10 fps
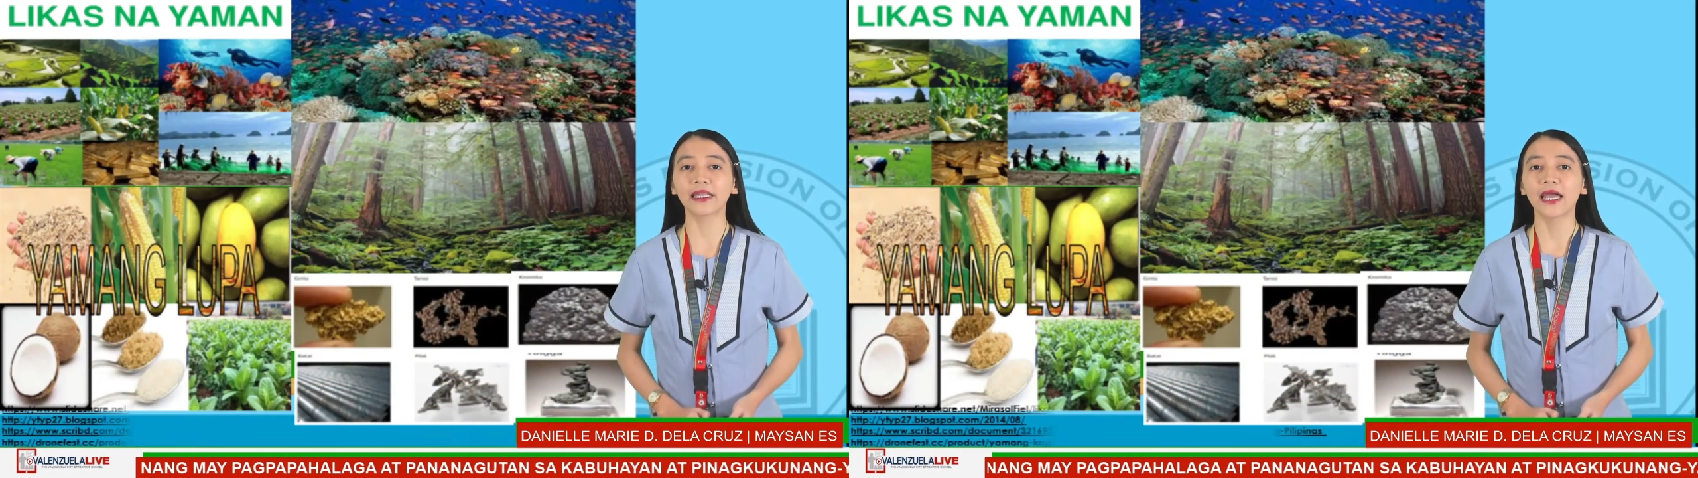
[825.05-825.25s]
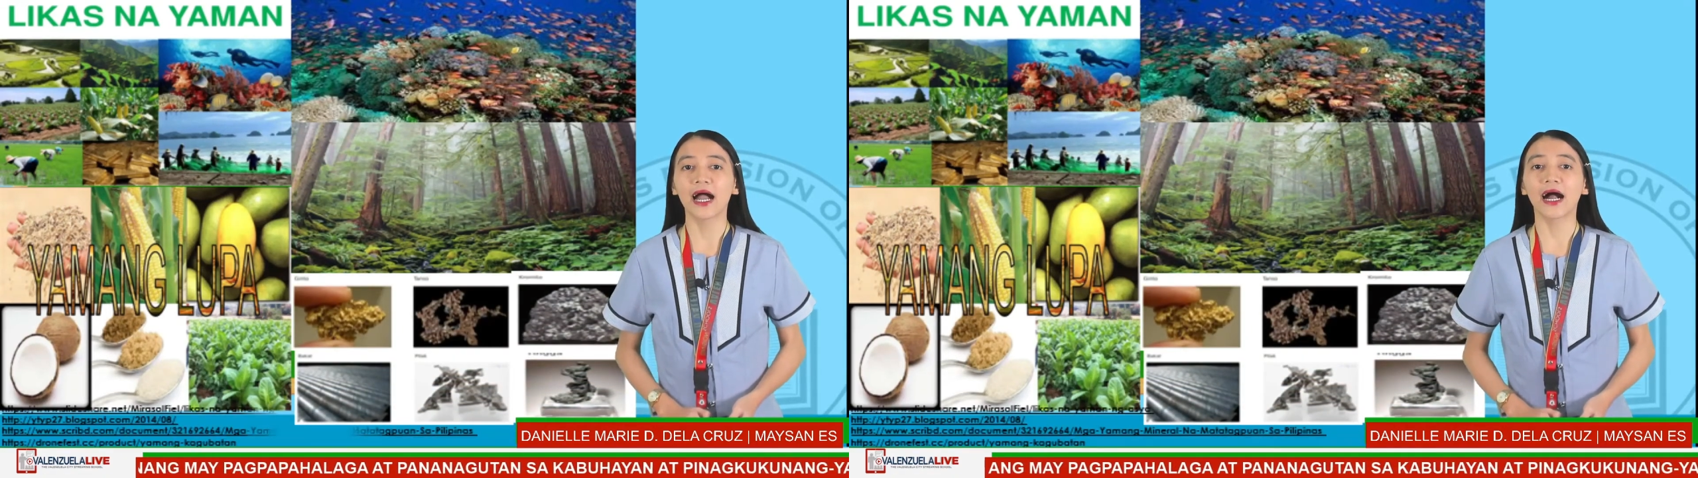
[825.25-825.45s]

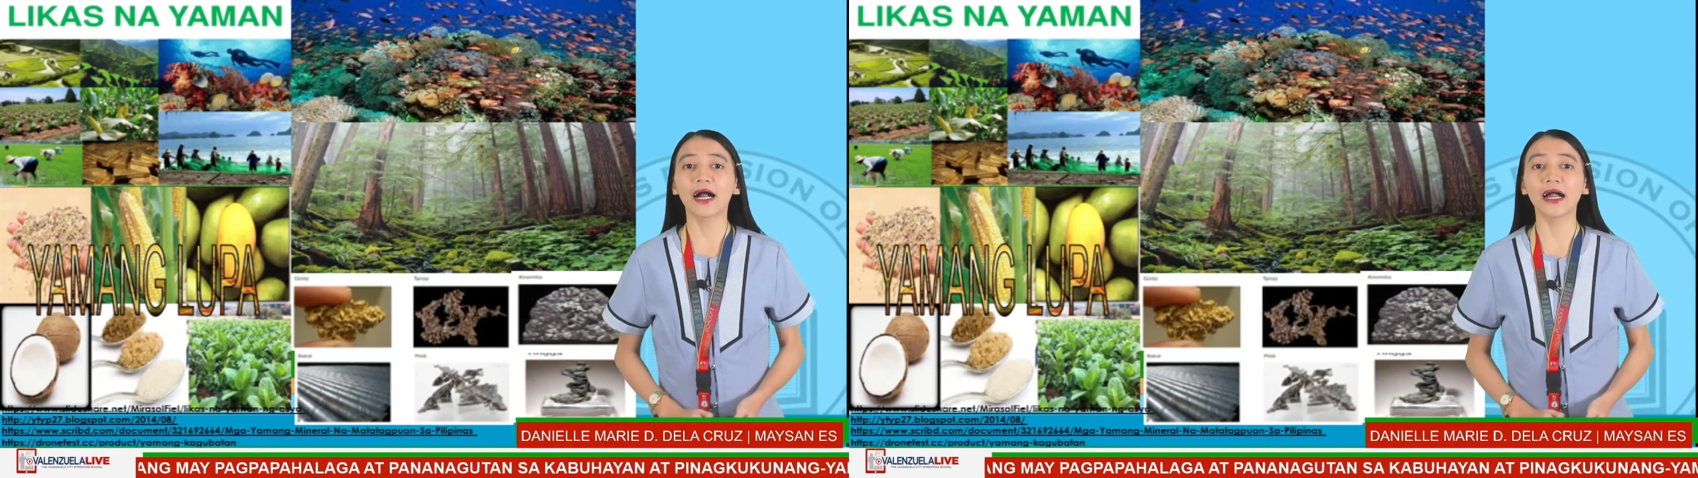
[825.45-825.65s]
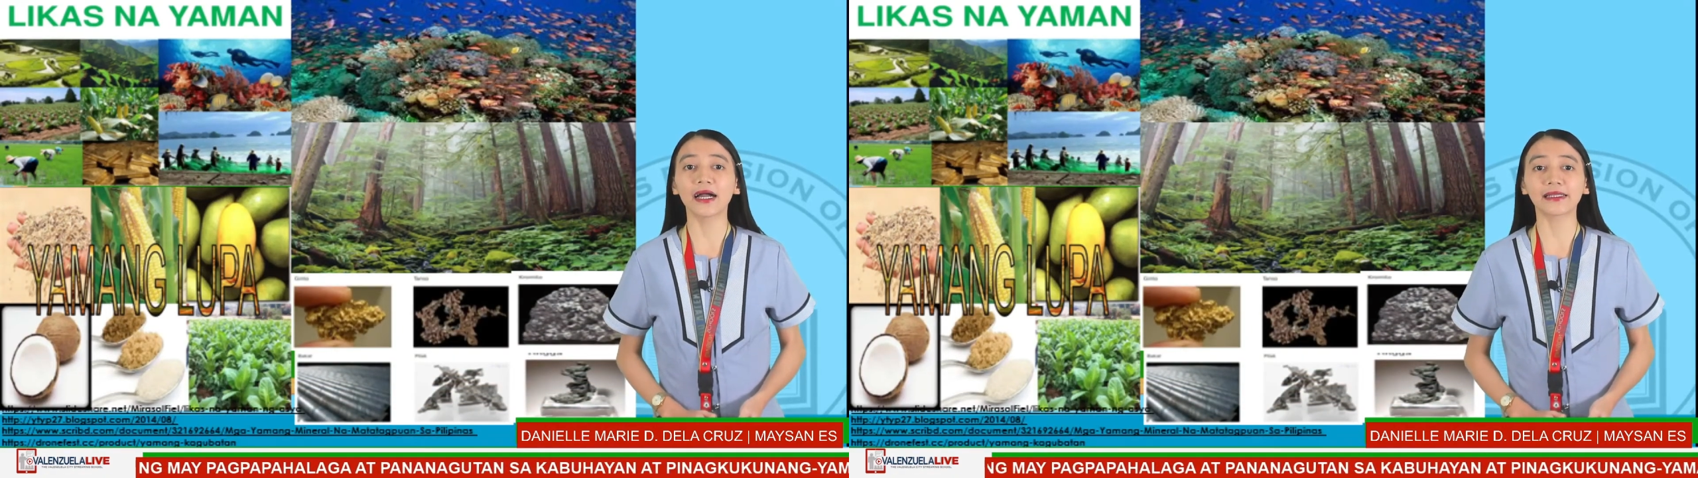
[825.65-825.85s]
ang
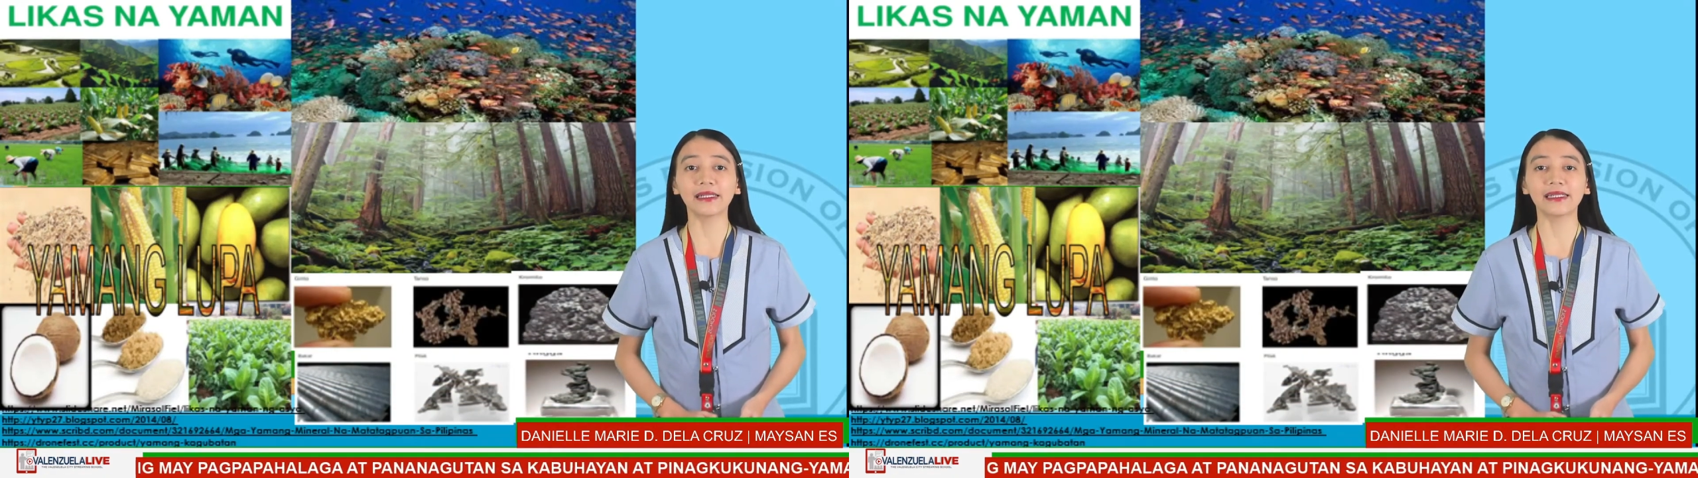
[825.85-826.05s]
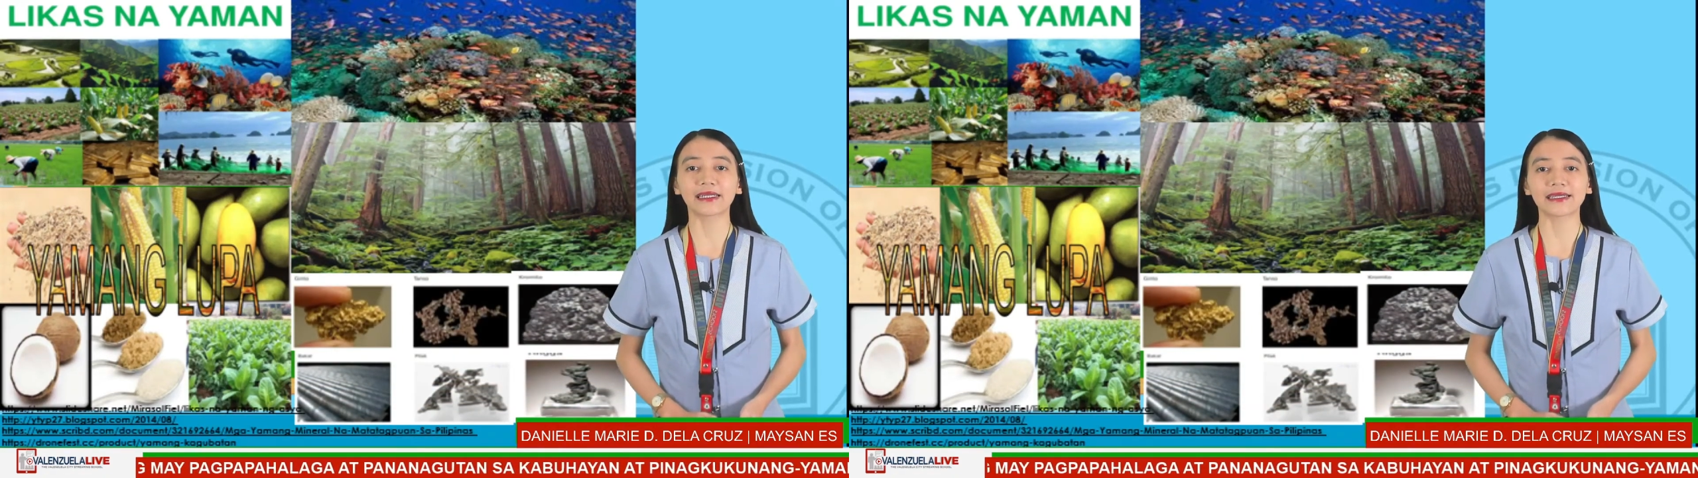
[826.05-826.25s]
ating
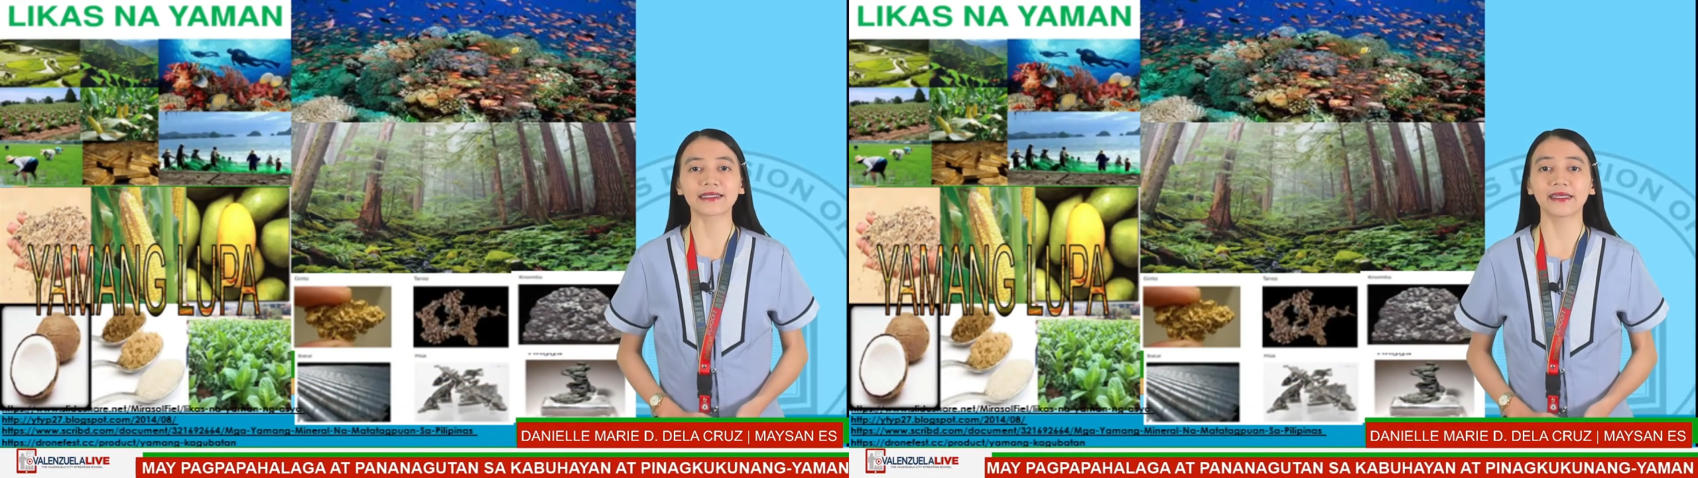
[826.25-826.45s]
likas na